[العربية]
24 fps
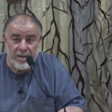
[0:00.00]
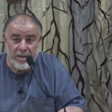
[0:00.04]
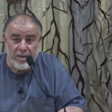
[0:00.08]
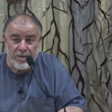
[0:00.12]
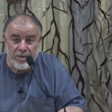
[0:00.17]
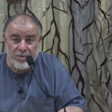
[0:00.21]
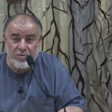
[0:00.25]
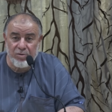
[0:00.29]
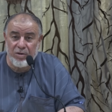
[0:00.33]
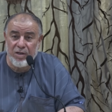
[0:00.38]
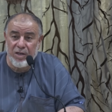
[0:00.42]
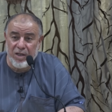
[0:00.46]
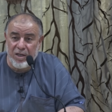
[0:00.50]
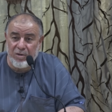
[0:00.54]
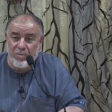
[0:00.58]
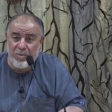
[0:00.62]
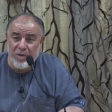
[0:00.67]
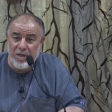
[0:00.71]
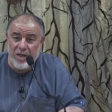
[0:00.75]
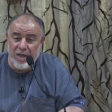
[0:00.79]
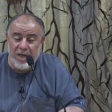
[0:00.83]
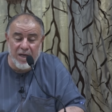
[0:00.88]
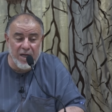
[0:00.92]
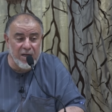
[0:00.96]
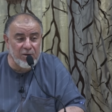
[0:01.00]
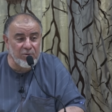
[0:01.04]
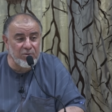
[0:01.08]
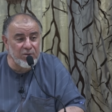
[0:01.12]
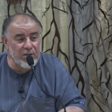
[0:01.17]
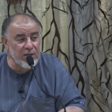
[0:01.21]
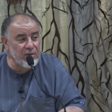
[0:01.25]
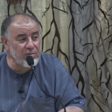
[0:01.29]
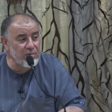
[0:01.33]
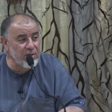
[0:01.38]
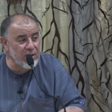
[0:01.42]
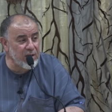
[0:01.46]
شكون اللي قبل
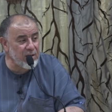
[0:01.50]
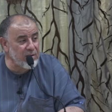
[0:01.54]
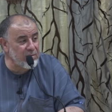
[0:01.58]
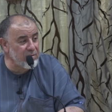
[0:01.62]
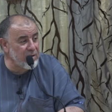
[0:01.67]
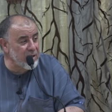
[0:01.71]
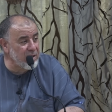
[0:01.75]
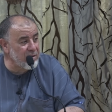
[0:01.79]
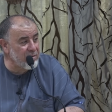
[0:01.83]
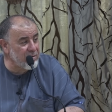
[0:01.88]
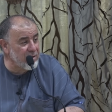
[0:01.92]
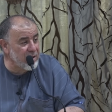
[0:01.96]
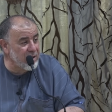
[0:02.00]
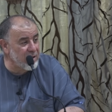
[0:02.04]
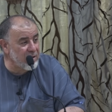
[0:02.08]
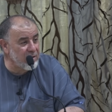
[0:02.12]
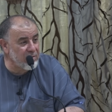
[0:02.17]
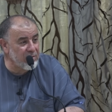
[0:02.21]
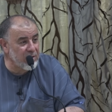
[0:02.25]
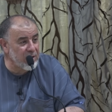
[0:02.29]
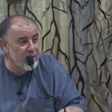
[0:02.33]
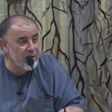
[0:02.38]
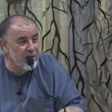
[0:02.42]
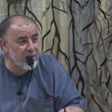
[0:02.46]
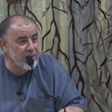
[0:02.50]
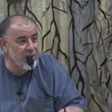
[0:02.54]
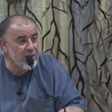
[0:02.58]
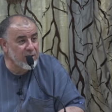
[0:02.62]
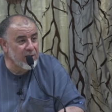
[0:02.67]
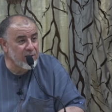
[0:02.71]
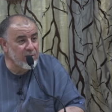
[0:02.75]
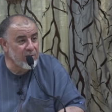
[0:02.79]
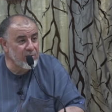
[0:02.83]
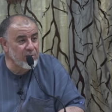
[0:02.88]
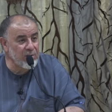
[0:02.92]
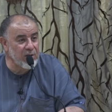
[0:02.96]
القرويين ولا ولا ولا ولا
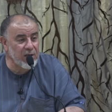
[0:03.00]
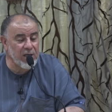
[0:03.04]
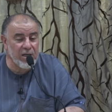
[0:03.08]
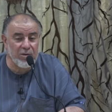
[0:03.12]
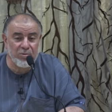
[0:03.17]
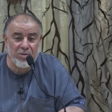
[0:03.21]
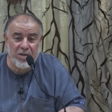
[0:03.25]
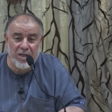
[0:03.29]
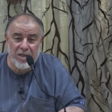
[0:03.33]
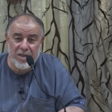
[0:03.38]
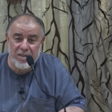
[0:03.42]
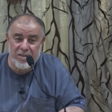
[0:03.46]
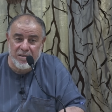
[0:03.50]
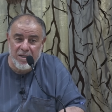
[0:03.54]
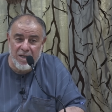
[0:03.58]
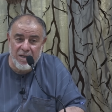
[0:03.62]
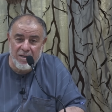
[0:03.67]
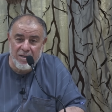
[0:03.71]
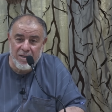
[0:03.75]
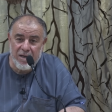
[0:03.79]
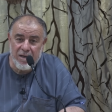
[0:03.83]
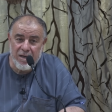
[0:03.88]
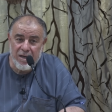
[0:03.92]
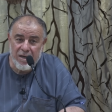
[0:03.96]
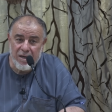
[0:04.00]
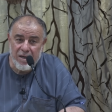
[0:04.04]
ولا, ولا الازهر